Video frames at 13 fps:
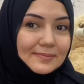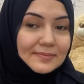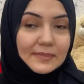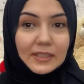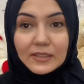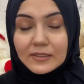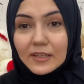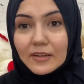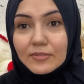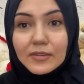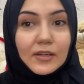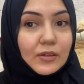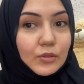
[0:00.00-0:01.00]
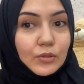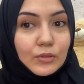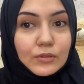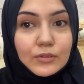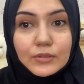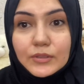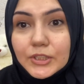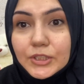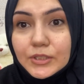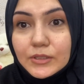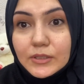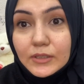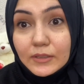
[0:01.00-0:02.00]
Ne kadar fark oldu.
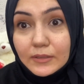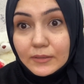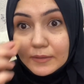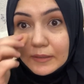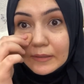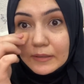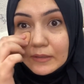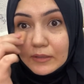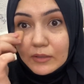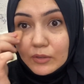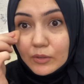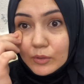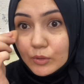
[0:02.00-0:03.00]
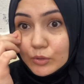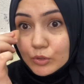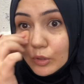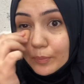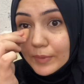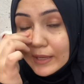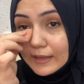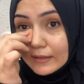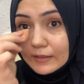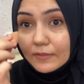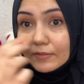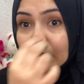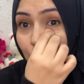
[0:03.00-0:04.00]
Aşırı. Çok
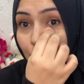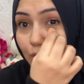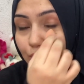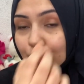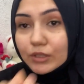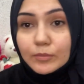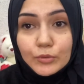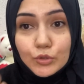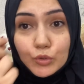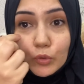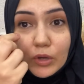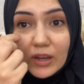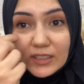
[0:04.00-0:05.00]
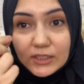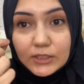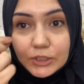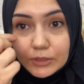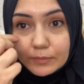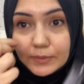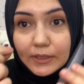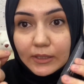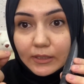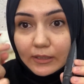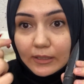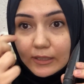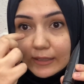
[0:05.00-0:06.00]
beğendim. Ve gördüğünüz gibi çok azıcık bir
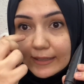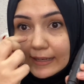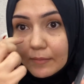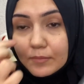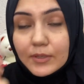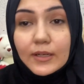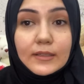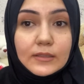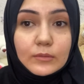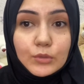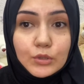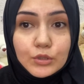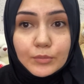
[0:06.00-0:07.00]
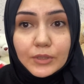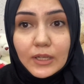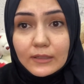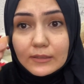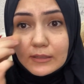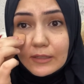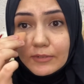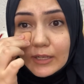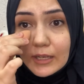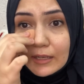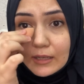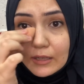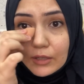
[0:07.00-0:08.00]
e, krem bıraktım gözümün altına ve
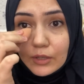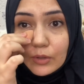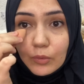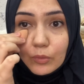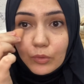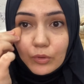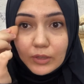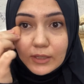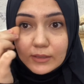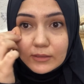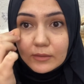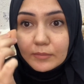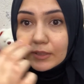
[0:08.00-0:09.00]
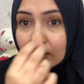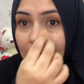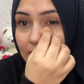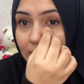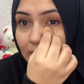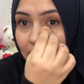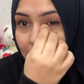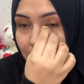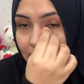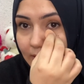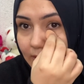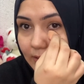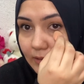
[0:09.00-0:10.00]
uyguladığımda
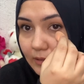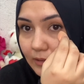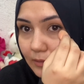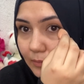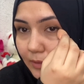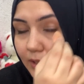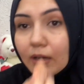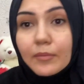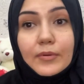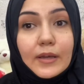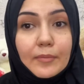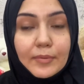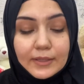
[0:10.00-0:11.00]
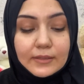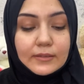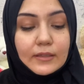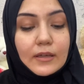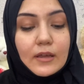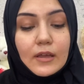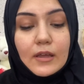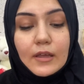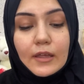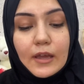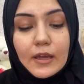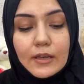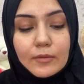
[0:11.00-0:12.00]
e, bayağı bir kapattı.
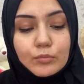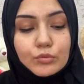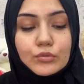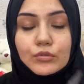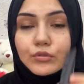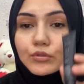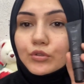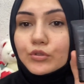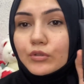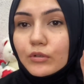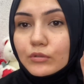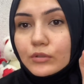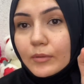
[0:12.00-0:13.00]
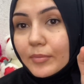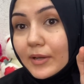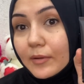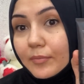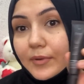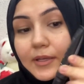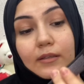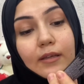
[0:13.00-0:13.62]
Yani bu küçük olduğuna bakmayın.